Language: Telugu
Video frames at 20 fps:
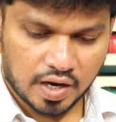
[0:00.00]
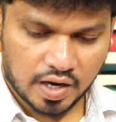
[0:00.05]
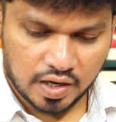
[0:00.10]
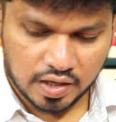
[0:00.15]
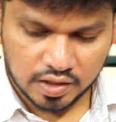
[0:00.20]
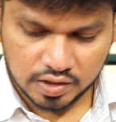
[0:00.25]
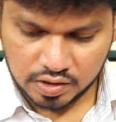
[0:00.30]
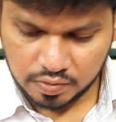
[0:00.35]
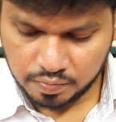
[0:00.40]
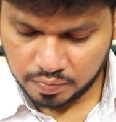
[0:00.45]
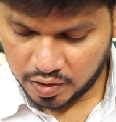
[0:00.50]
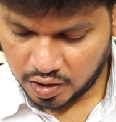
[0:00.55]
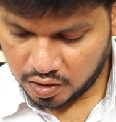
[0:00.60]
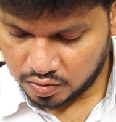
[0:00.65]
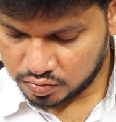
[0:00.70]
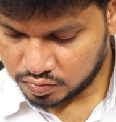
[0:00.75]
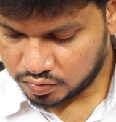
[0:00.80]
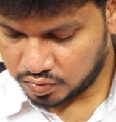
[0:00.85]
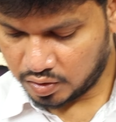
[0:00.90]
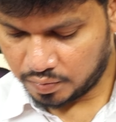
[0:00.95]
అండ్ వచ్చి
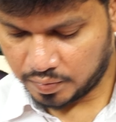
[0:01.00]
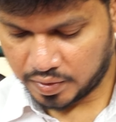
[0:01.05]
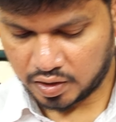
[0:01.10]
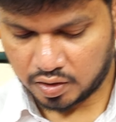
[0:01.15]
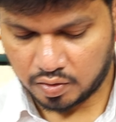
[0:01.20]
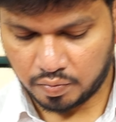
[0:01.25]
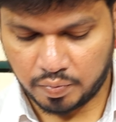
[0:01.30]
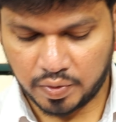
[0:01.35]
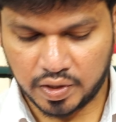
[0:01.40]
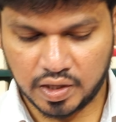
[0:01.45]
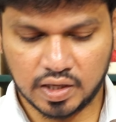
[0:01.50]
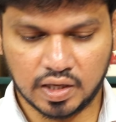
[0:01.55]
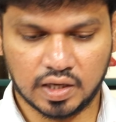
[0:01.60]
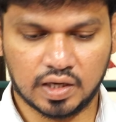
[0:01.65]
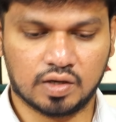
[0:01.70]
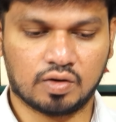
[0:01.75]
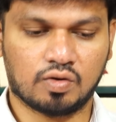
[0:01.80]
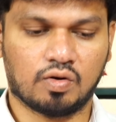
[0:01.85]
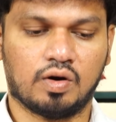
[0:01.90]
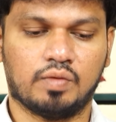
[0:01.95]
బ్లౌజ్ కూడా మనకు పింక్
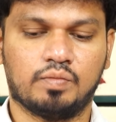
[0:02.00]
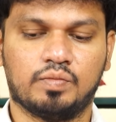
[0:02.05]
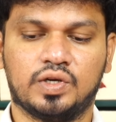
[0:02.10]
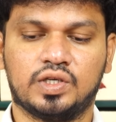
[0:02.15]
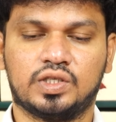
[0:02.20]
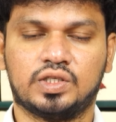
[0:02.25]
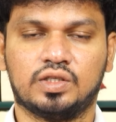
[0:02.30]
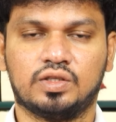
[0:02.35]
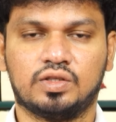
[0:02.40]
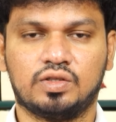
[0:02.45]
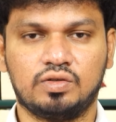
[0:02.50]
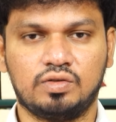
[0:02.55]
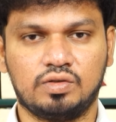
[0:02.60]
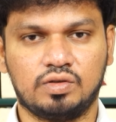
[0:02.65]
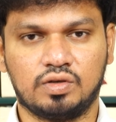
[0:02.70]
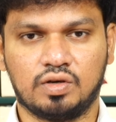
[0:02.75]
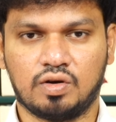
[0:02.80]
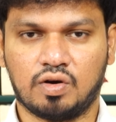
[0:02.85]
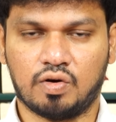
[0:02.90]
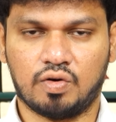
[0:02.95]
కలర్ కాంబినేషన్తో
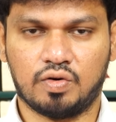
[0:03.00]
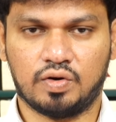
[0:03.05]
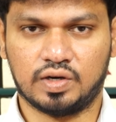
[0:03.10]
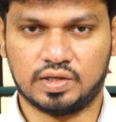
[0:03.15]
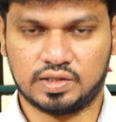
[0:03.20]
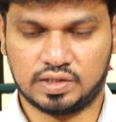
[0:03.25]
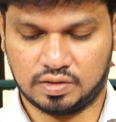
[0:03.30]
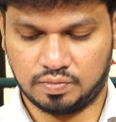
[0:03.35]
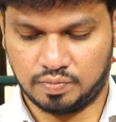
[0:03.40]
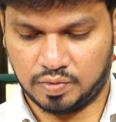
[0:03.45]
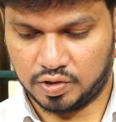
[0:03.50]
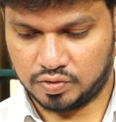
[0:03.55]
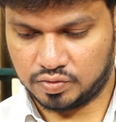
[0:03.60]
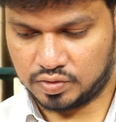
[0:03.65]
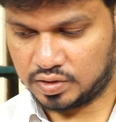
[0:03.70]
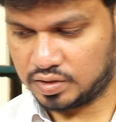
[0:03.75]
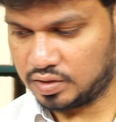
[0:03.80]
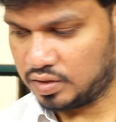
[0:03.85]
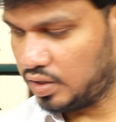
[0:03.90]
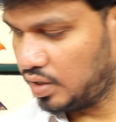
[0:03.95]
కాంట్రాస్ట్
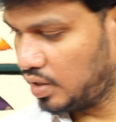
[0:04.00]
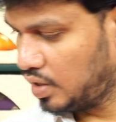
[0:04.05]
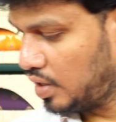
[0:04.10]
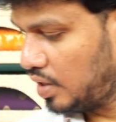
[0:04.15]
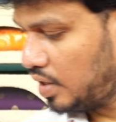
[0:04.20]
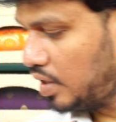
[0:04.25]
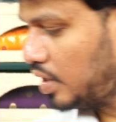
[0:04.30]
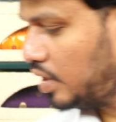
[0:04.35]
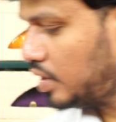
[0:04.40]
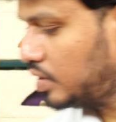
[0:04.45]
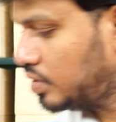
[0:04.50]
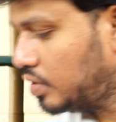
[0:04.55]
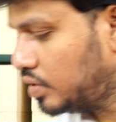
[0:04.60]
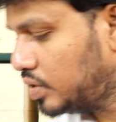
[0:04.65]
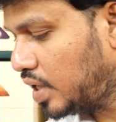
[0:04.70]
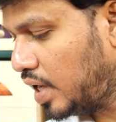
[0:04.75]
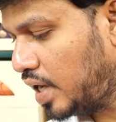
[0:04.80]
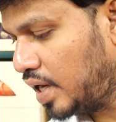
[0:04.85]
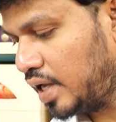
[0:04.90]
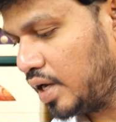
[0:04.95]
బ్లౌజ్ సో
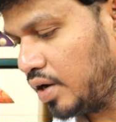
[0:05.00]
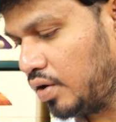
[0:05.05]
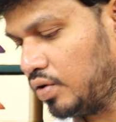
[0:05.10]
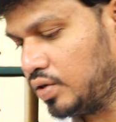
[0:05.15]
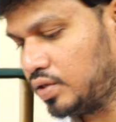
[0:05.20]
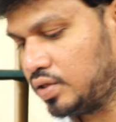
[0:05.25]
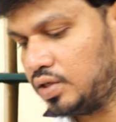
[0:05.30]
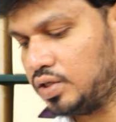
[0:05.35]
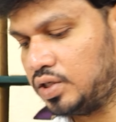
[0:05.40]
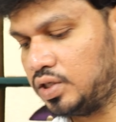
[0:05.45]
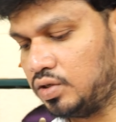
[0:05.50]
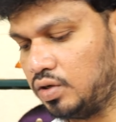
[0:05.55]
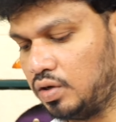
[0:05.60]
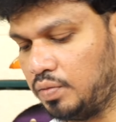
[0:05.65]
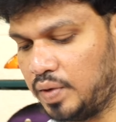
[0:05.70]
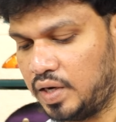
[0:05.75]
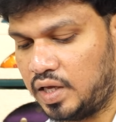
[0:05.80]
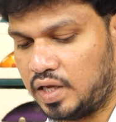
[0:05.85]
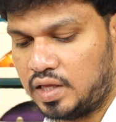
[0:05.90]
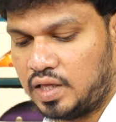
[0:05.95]
శారీ కాస్ట్ వచ్చి
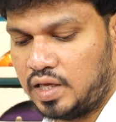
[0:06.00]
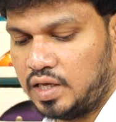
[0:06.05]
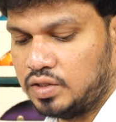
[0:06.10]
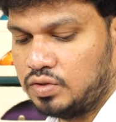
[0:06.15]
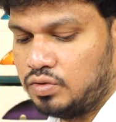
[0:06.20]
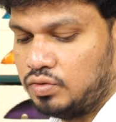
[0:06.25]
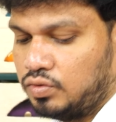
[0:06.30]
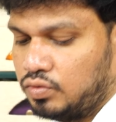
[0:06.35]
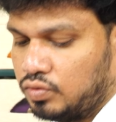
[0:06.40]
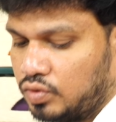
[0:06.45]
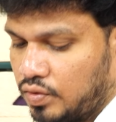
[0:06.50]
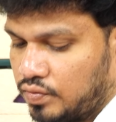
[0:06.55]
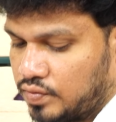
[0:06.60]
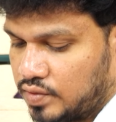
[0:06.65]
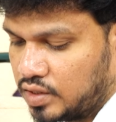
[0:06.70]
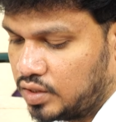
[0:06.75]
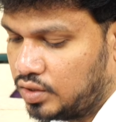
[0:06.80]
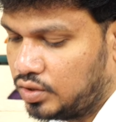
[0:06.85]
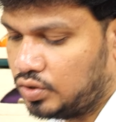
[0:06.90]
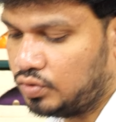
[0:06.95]
కూడా మనకి ఇది సో టూ
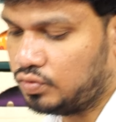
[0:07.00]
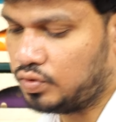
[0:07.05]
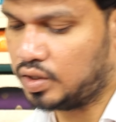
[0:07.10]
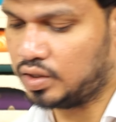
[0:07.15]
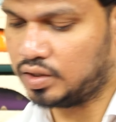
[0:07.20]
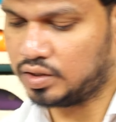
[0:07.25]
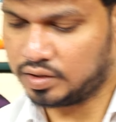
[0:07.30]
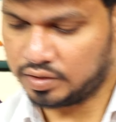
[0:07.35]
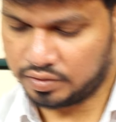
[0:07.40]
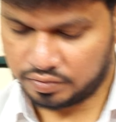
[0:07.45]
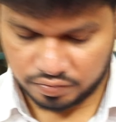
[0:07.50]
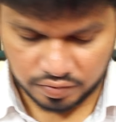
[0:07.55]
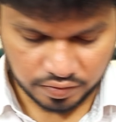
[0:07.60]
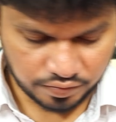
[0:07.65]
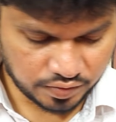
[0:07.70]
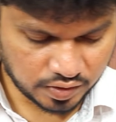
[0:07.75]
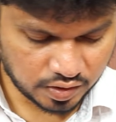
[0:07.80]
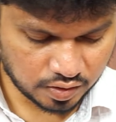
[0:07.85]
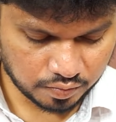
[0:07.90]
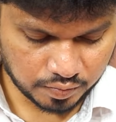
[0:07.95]
థౌజండ్ టూ హండ్రెడ్
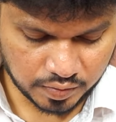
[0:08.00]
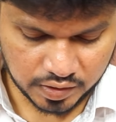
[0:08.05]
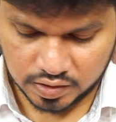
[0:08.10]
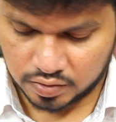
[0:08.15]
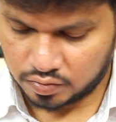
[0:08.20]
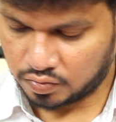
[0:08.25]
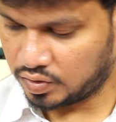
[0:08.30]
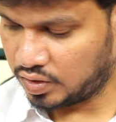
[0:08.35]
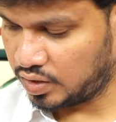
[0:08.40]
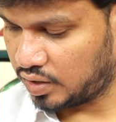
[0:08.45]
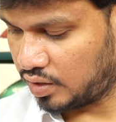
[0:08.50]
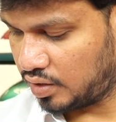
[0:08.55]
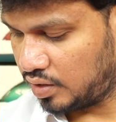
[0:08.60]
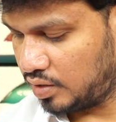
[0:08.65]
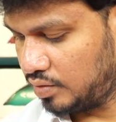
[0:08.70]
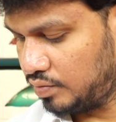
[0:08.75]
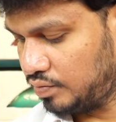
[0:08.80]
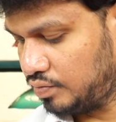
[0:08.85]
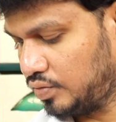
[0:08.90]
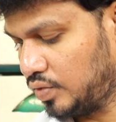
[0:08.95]
ఫిఫ్టీ రూపీస్ ఓన్లీ
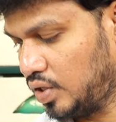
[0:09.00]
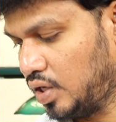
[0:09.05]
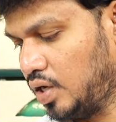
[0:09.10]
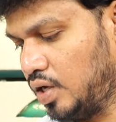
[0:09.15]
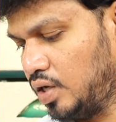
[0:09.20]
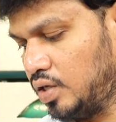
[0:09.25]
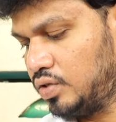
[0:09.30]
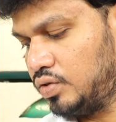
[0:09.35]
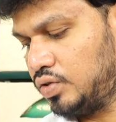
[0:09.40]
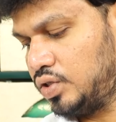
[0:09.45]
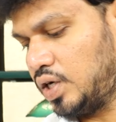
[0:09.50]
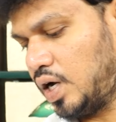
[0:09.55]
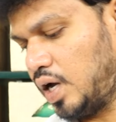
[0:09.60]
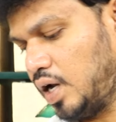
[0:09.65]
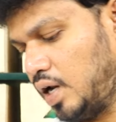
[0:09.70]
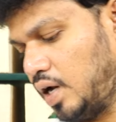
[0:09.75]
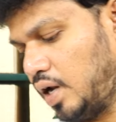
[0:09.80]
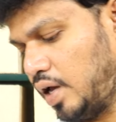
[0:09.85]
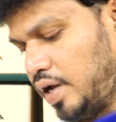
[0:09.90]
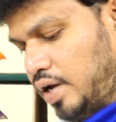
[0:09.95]
అండి సో
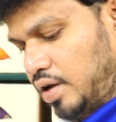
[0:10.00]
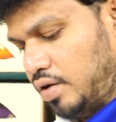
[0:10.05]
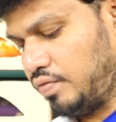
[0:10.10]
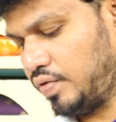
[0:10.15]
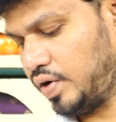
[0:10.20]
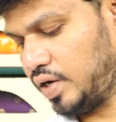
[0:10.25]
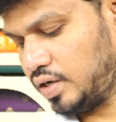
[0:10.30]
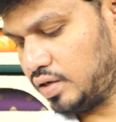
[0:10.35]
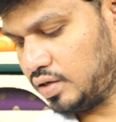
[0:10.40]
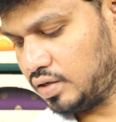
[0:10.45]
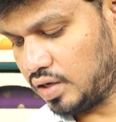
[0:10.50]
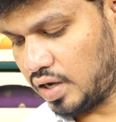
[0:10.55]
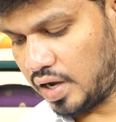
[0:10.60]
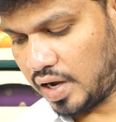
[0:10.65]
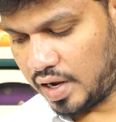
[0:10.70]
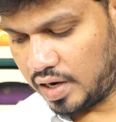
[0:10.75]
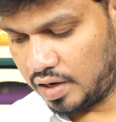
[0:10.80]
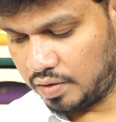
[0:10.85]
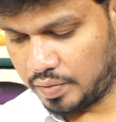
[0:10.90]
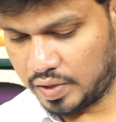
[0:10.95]
చాలా లైట్ వెయిట్
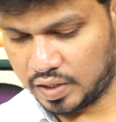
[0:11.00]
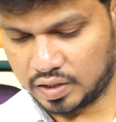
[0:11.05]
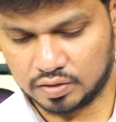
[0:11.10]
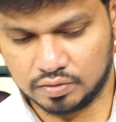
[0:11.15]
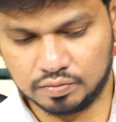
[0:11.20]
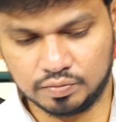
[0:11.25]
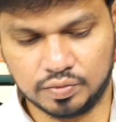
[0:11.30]
అండ్ మనకు